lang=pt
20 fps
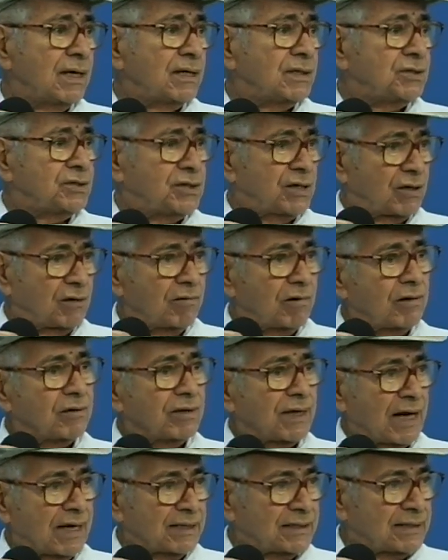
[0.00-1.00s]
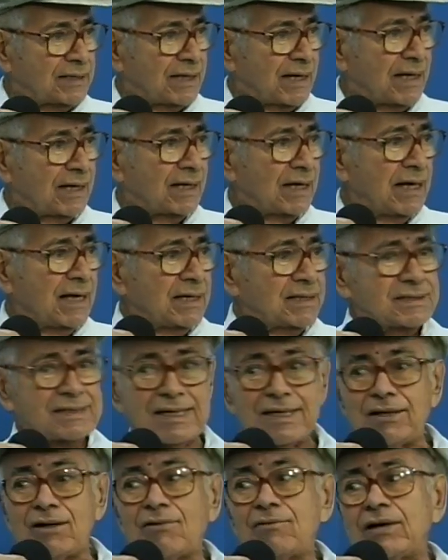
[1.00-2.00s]
de igualdade, né?
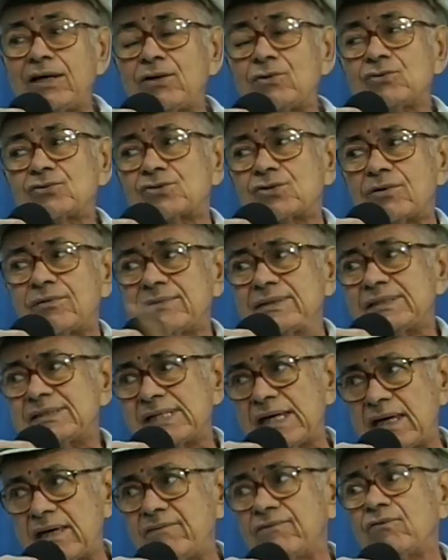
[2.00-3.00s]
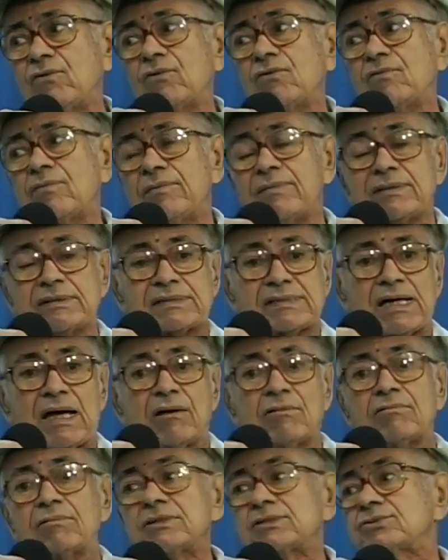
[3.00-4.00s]
Senão aí os homens é que vão começar
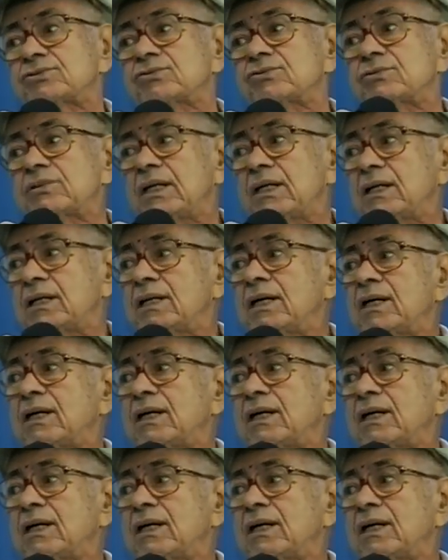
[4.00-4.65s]
com a sua